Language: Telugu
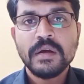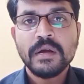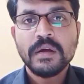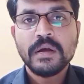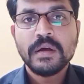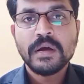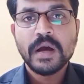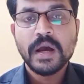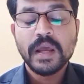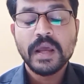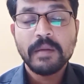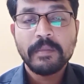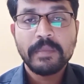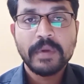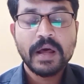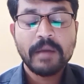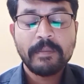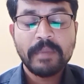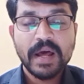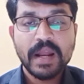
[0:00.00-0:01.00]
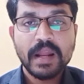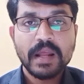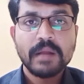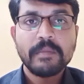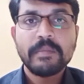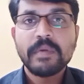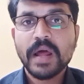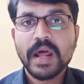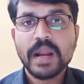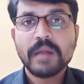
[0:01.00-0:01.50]
ఆయన పాలన
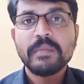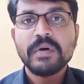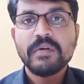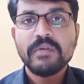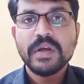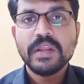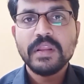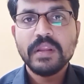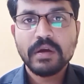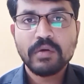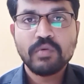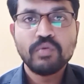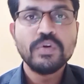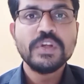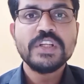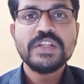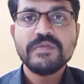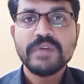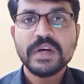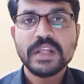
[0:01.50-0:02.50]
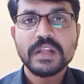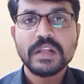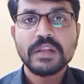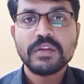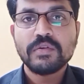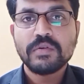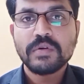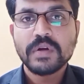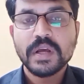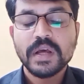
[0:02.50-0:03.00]
ప్రారంభమైందే
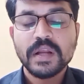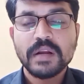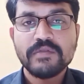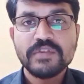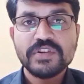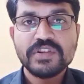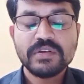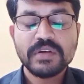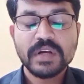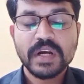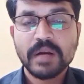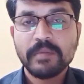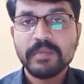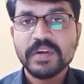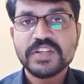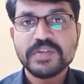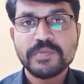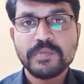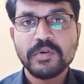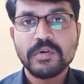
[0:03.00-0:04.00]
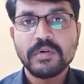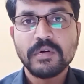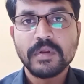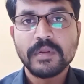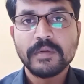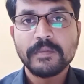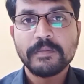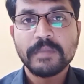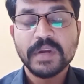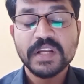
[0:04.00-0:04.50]
కూల్చివేతలతోటి అన్న విషయం ఇక్కడ మర్చిపోకూడదు
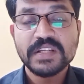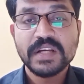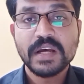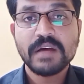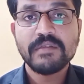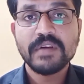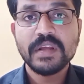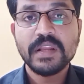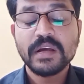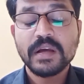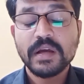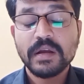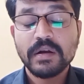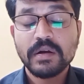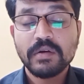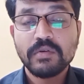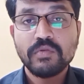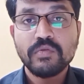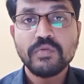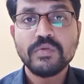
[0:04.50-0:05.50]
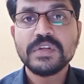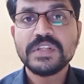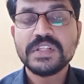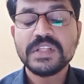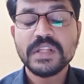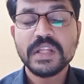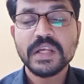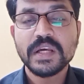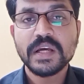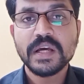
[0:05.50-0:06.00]
ప్రజావేదికను కూల్చిన
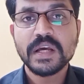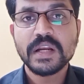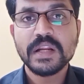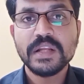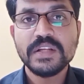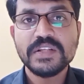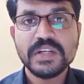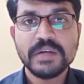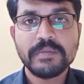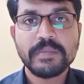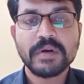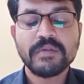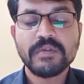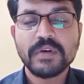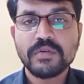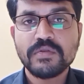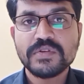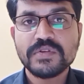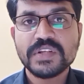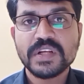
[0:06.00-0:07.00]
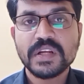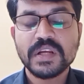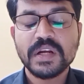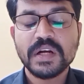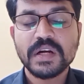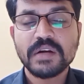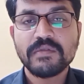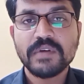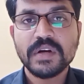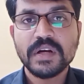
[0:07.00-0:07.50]
దగ్గర నుంచి ఇప్పటివరకు
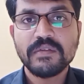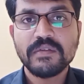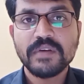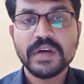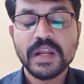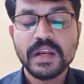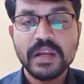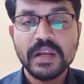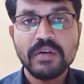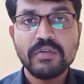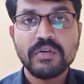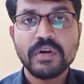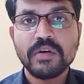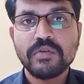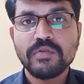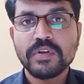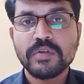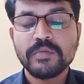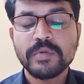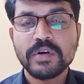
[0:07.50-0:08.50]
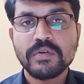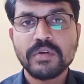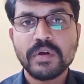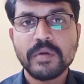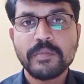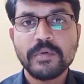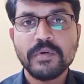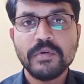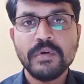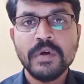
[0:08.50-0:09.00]
జరిగినటువంటి అన్నీ కూడా
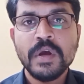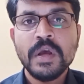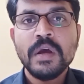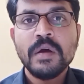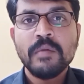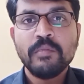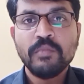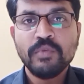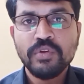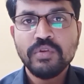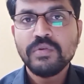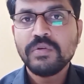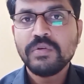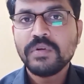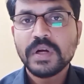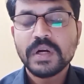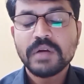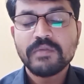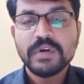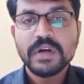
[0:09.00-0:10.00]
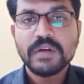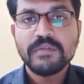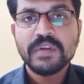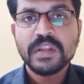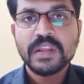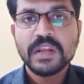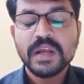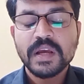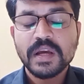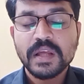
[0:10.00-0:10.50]
గుర్తుపెట్టుకున్నప్పుడు ముందు ఉన్నటువంటి
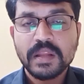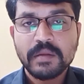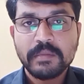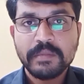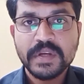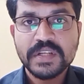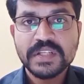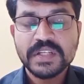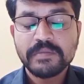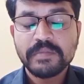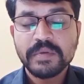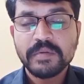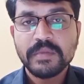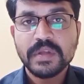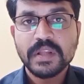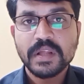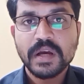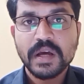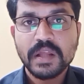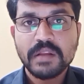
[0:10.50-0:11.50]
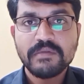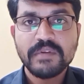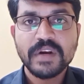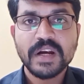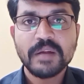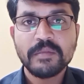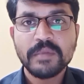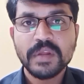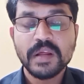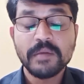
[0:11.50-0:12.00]
వ్యతిరేకత బీజేపీ మీద కాదు వీళ్ళ
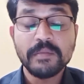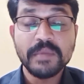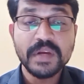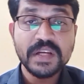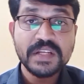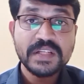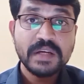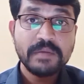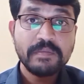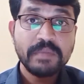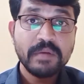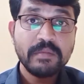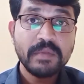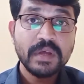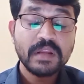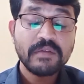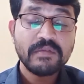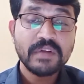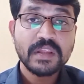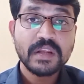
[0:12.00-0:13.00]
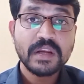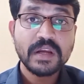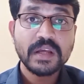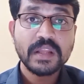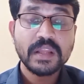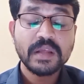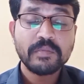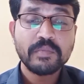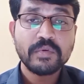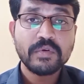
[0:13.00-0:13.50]
మీద బీజేపీ మీద వ్యతిరేకత
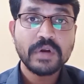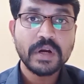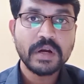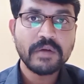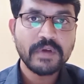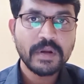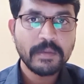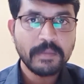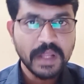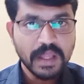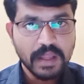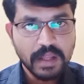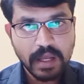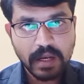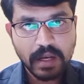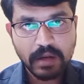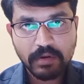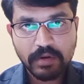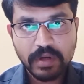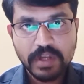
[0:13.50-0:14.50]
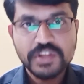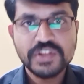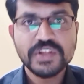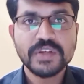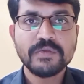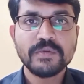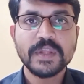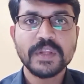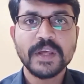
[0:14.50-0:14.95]
ఎప్పుడు రెండు వేల పద్నాలుగు నుంచే ఉంది